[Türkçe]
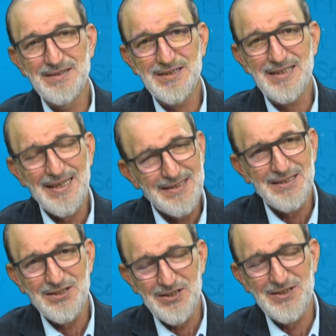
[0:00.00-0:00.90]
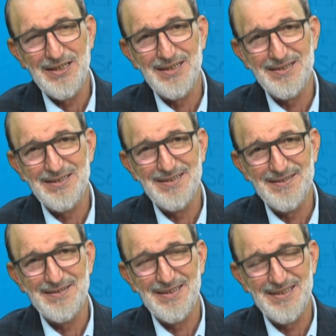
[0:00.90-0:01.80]
Senin için
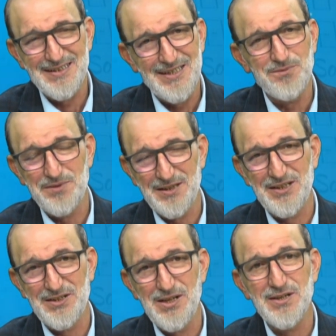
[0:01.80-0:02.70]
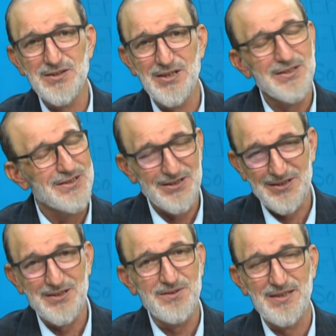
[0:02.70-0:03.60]
yaratılanlara sen ulaşacaksan
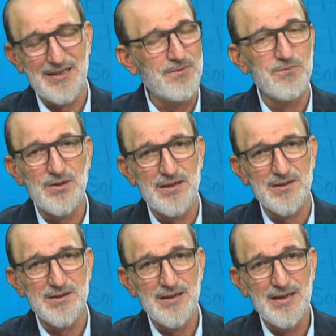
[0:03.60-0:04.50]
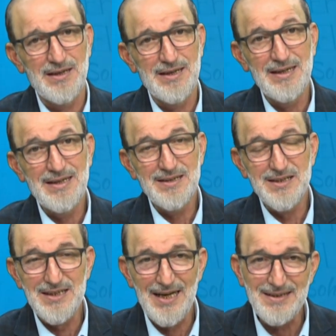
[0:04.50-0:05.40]
rızgını veren var.
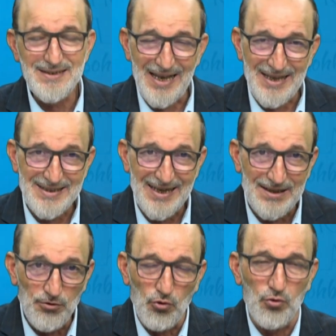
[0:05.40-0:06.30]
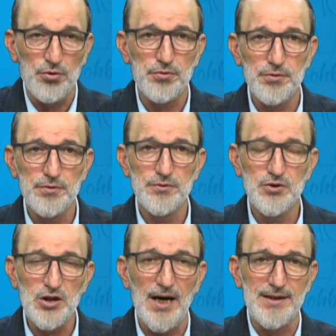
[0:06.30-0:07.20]
Sen dengeli ol.
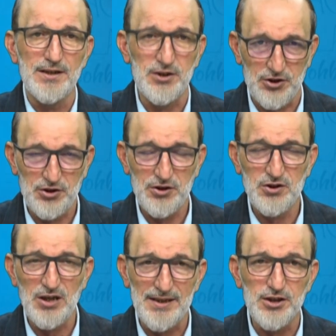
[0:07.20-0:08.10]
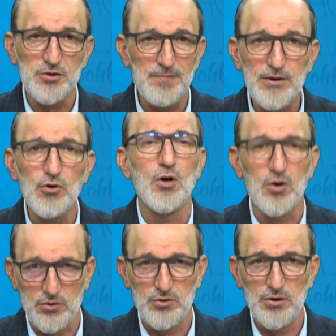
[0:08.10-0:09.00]
Çalış. Çalışma
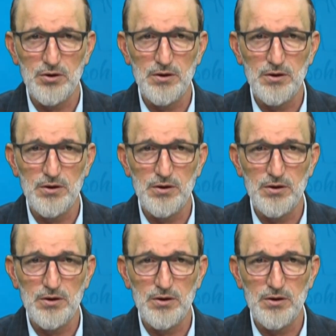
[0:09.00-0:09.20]
yok.